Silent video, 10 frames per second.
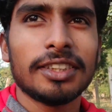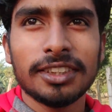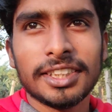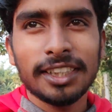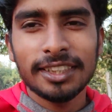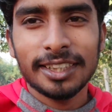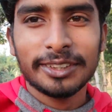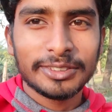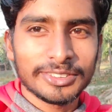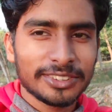वाछी नहीं
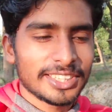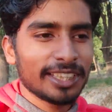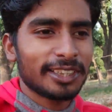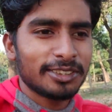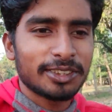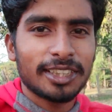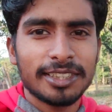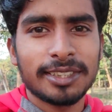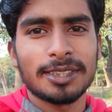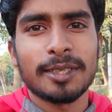देखो तो देख लो
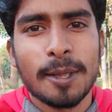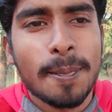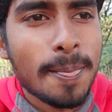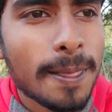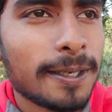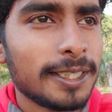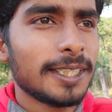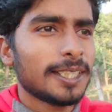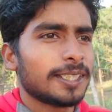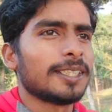गाइस
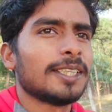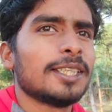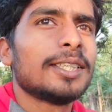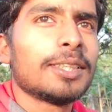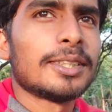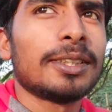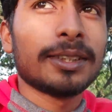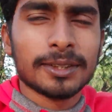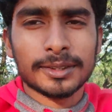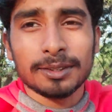ठीक है
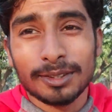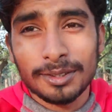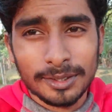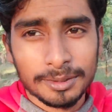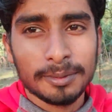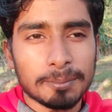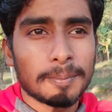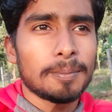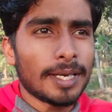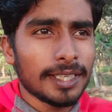और
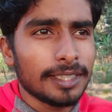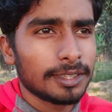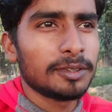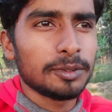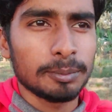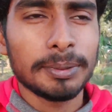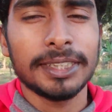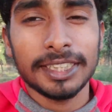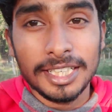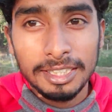बाइक रोड पर
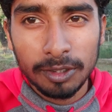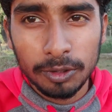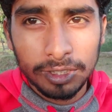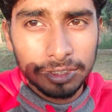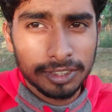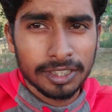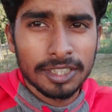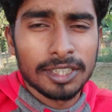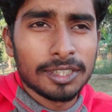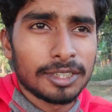चढ़ाना होगा
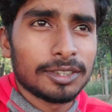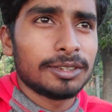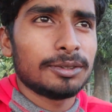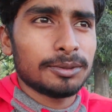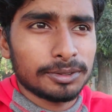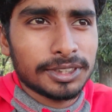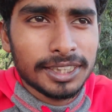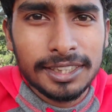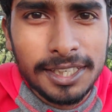तो उसके